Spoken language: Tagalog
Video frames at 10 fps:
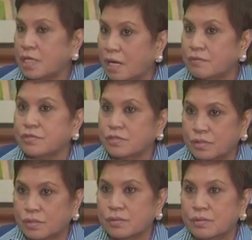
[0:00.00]
have to
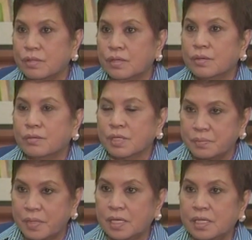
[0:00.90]
know what
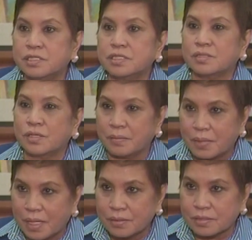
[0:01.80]
marriage is all
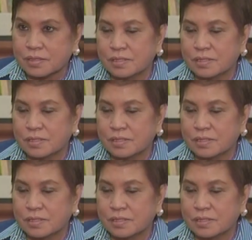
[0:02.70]
about.